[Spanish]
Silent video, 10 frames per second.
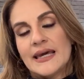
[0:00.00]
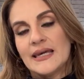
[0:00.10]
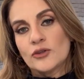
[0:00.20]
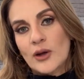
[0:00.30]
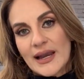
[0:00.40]

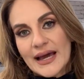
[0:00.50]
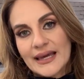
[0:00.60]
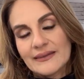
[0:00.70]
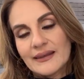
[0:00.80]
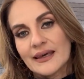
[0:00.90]
y toda la
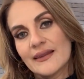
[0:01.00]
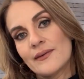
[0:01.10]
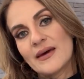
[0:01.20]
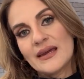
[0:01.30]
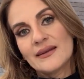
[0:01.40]
gente que
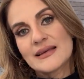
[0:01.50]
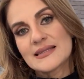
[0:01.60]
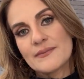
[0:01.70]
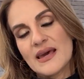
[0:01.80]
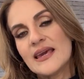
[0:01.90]
debe ir
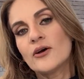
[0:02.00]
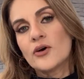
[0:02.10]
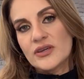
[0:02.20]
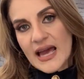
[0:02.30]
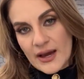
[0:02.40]
desde México.
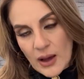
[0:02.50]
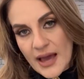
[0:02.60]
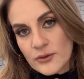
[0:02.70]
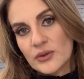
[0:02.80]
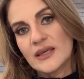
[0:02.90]
Ya
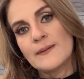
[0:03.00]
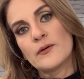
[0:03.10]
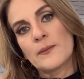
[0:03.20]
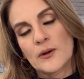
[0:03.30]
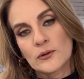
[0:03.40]
hay un equipo
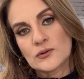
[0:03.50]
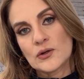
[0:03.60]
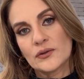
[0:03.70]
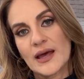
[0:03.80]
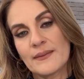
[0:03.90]
de
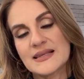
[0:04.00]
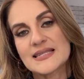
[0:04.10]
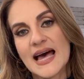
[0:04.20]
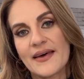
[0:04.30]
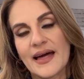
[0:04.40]
producción de
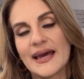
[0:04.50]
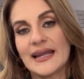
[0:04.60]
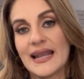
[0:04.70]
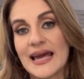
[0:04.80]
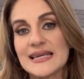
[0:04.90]
avanzada
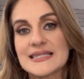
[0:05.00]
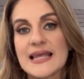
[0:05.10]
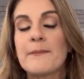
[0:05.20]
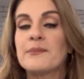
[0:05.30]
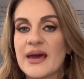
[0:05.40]
en la
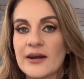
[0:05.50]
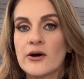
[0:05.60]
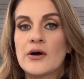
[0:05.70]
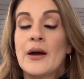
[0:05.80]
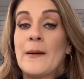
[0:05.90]
isla,
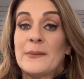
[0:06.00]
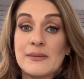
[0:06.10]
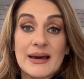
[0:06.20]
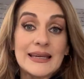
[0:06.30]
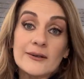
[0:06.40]
pero me
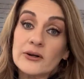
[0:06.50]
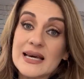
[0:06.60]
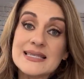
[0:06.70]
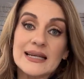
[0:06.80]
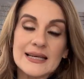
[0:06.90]
imagino que
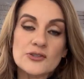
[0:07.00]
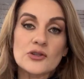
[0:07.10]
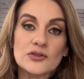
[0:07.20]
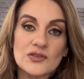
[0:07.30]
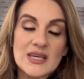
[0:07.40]
es en
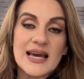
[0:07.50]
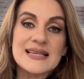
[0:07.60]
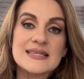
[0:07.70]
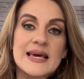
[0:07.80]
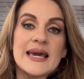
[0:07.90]
estos días
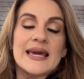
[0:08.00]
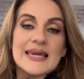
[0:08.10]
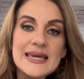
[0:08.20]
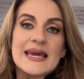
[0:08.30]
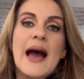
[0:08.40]

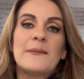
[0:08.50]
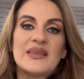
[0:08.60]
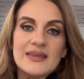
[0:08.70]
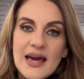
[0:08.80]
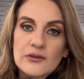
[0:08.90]
y a
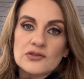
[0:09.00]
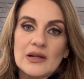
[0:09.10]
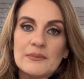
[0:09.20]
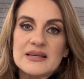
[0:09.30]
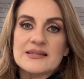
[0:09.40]
mediados
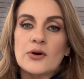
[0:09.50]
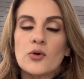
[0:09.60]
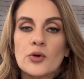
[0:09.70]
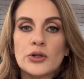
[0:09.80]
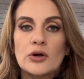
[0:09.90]
del mes de
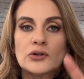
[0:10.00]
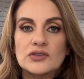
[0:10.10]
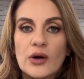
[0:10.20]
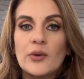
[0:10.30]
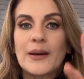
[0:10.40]
junio,
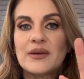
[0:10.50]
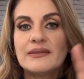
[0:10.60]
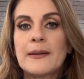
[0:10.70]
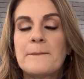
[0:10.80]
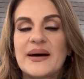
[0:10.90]

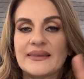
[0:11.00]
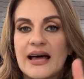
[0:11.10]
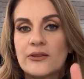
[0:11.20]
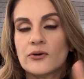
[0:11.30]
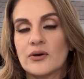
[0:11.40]
seguramente
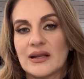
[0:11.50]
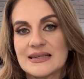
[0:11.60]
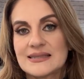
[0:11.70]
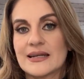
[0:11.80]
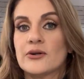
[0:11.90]
empatado con el
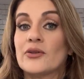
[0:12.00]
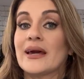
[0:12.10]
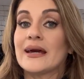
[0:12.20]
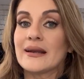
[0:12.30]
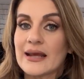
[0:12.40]
estreno de
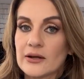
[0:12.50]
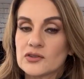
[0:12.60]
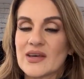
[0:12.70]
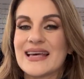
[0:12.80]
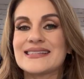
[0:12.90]

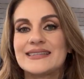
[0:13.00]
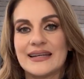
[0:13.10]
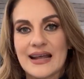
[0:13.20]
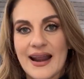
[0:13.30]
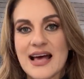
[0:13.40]
Guerreros,
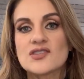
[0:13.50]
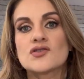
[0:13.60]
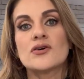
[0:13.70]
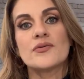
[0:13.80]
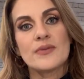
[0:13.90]
estrenará
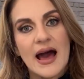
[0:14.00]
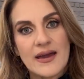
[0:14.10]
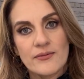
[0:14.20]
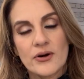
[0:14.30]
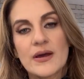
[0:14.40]

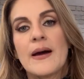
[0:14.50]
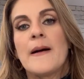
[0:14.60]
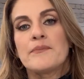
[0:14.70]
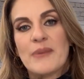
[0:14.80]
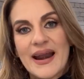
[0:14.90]
Survivor
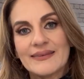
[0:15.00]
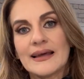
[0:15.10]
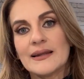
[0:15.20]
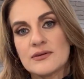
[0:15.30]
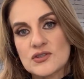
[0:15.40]
para
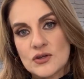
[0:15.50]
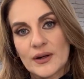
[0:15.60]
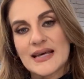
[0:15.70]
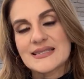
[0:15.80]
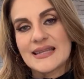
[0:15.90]

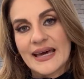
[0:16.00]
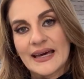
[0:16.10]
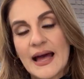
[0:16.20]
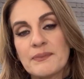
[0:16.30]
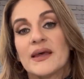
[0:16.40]
televisión
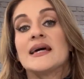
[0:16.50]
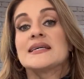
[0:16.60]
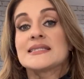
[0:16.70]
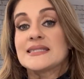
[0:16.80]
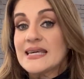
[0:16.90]
azteca.
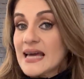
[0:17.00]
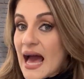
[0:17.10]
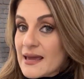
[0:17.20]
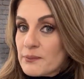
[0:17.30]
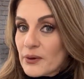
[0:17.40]
Sí
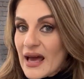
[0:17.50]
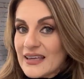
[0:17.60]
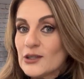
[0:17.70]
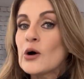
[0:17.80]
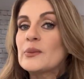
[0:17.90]
hay por
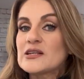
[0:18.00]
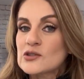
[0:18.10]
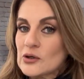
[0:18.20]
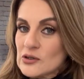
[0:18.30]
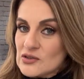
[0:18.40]
ahí nombres
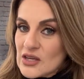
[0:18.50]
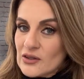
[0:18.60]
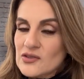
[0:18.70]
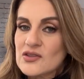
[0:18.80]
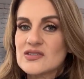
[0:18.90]

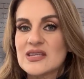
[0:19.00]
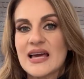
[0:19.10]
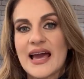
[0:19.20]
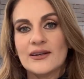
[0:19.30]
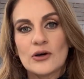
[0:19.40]
conocidos, sí
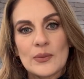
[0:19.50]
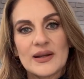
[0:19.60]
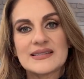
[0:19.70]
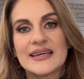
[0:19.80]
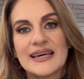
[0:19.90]
hay
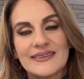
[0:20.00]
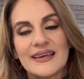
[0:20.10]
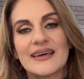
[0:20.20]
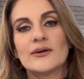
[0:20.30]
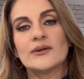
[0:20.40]
nombres de
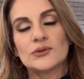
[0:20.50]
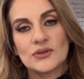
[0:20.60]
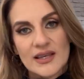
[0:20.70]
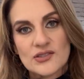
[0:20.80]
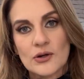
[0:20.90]
gente que
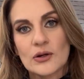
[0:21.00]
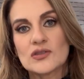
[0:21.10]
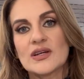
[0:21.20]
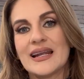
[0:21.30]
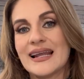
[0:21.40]
ustedes
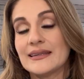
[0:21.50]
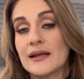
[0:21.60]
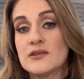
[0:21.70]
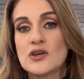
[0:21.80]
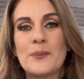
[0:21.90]
conocen en la
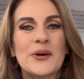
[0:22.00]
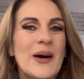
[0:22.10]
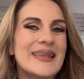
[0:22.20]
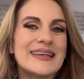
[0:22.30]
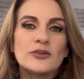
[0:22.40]
televisión, pero
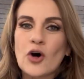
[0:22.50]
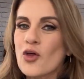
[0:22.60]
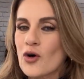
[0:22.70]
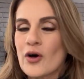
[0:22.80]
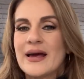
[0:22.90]
hay de
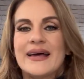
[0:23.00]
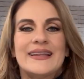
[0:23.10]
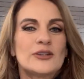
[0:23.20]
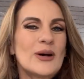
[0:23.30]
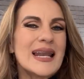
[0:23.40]
todo,
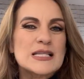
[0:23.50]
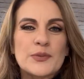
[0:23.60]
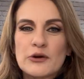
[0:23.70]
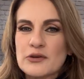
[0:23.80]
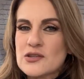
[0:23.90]
de todas las
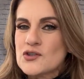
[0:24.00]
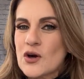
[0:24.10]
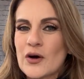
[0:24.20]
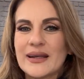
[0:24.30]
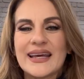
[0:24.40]

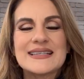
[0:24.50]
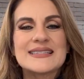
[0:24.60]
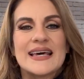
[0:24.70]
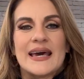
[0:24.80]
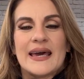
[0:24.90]
profesiones,
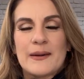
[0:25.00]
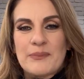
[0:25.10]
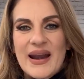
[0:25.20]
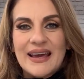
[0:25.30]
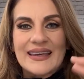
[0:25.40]
eh,
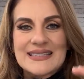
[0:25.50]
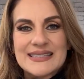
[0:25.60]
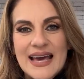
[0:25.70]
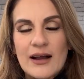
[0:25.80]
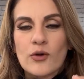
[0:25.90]
para que
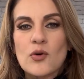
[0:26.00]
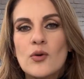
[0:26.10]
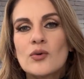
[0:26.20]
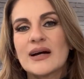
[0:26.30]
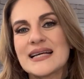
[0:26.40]
sea como
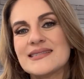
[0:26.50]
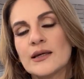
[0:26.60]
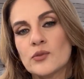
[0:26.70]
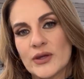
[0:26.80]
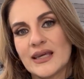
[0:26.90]
un
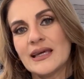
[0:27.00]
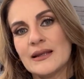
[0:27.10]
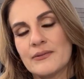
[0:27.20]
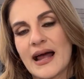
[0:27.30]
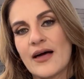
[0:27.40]
casting muy
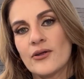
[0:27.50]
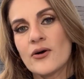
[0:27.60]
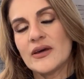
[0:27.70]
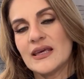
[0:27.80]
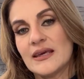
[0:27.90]

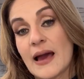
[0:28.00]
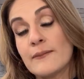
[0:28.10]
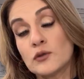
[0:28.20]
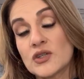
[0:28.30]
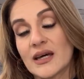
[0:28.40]
equilibrado y hay
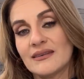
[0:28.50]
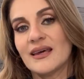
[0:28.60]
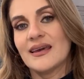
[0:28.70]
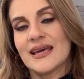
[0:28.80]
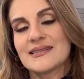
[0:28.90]
mucha gente
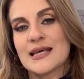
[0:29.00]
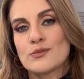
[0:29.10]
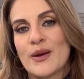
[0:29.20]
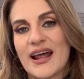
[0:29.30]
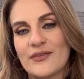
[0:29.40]
que ya está
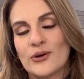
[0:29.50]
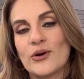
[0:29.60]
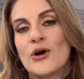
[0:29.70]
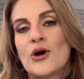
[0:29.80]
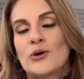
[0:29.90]
esperando
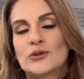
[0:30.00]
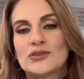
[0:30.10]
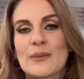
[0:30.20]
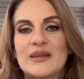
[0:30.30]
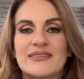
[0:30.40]

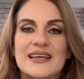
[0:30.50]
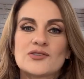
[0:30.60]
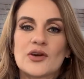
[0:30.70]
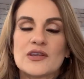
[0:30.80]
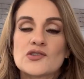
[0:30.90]
justamente
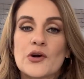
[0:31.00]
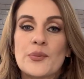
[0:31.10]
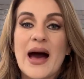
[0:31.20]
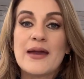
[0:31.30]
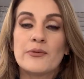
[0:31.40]
esto de
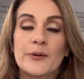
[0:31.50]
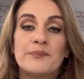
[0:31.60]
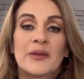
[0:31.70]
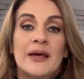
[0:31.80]
Survivor.